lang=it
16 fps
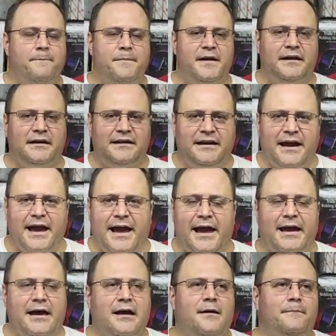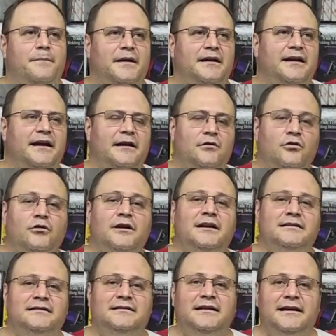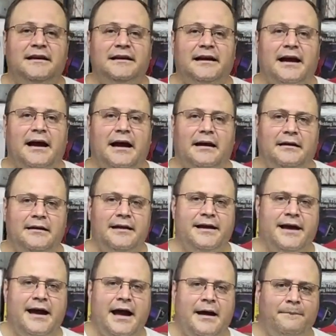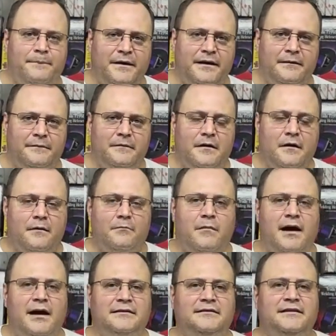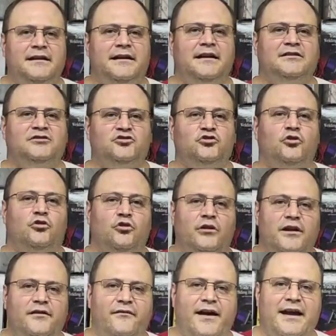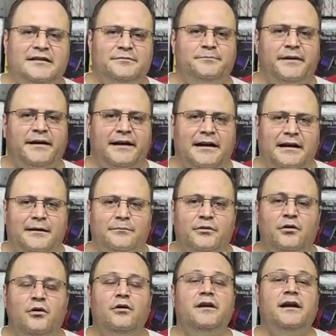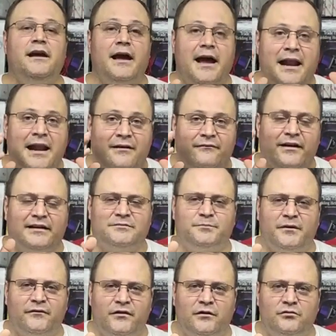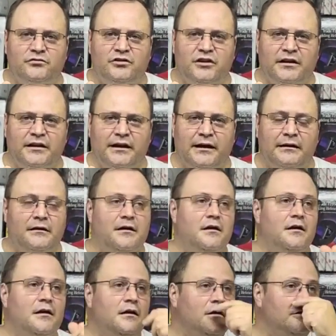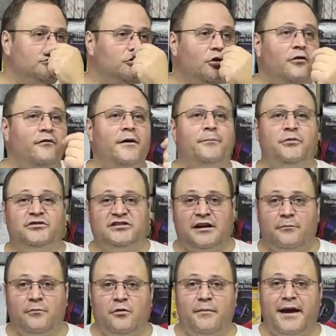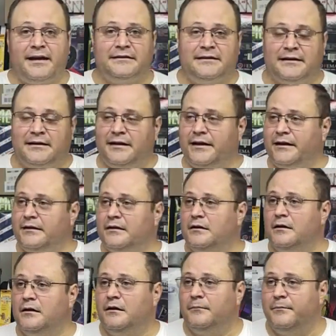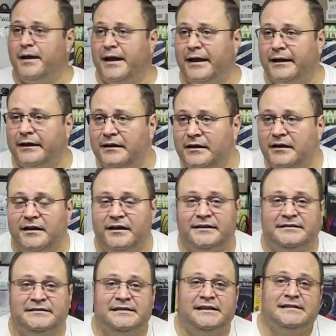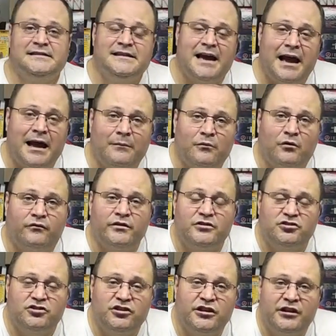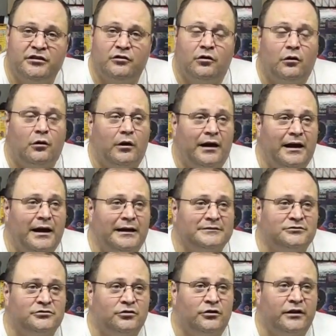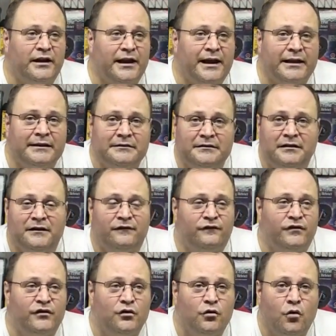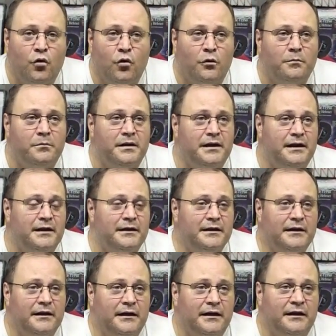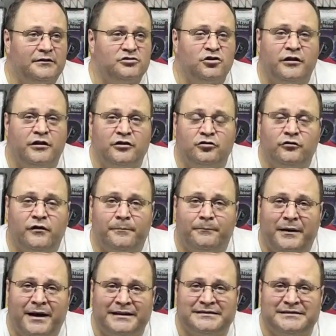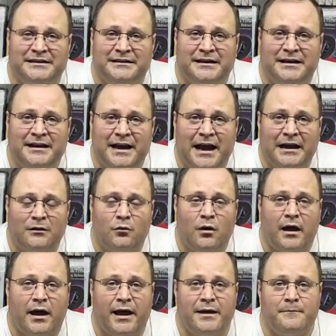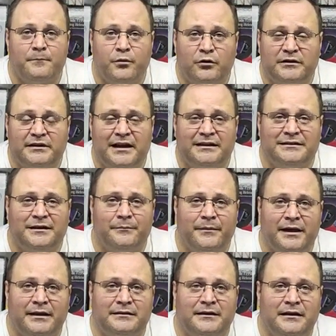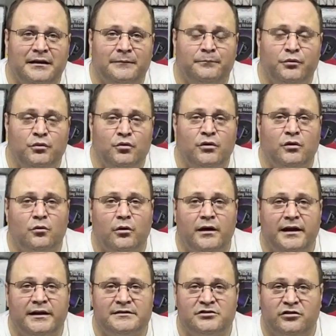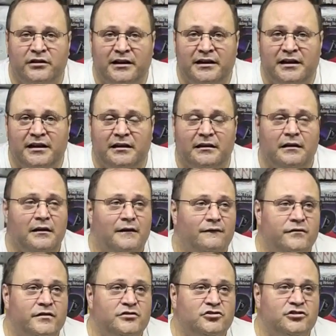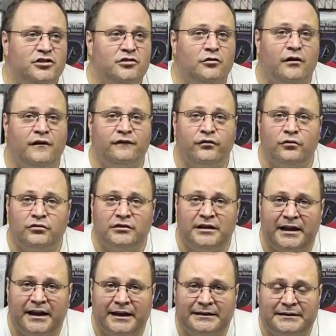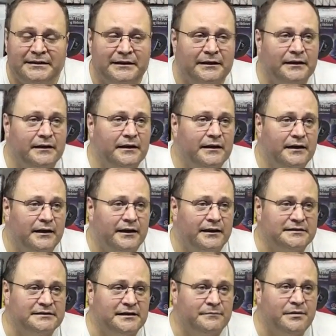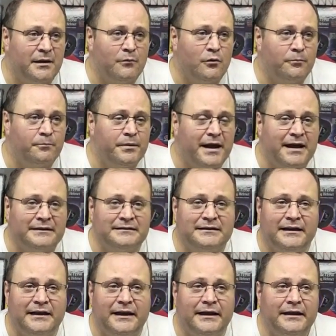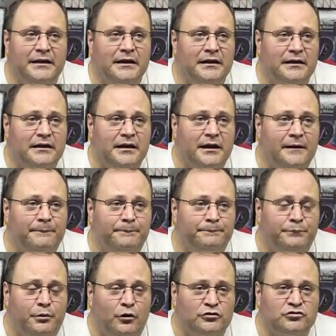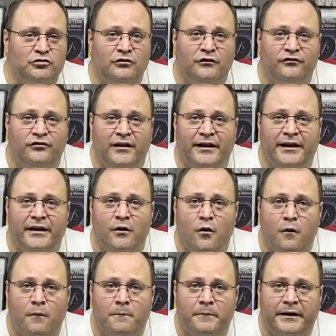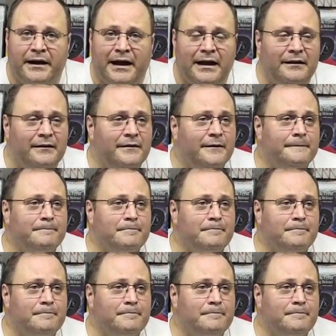Perché? Perché non attira le api, ma attira solo le vespe, calabroni e la vespa velutina. Dove possiamo metterle? Beh, se siamo vicino a torrenti, fiumi, eh, zone dove passa dell'acqua, è importante metterle più in quelle zone lì, vicino a frutteti, eh, se abbiamo piante che possono fare ombra